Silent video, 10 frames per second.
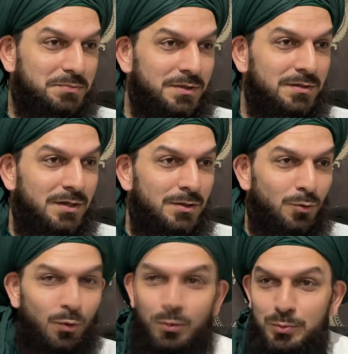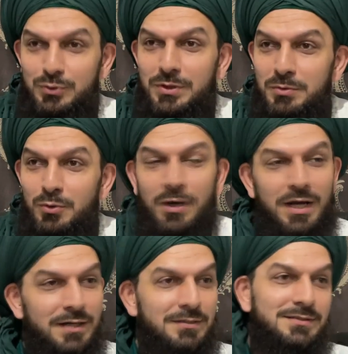gibi. Okumuşsun ama yok
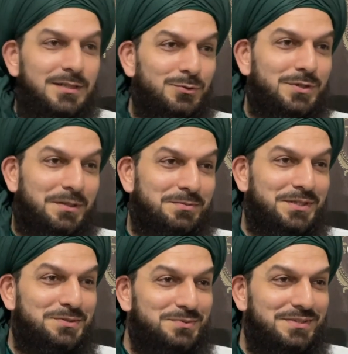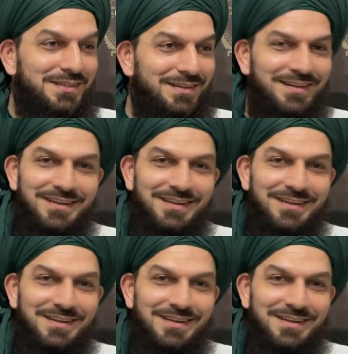arkadaş sen o kitaptan hiçbir şey.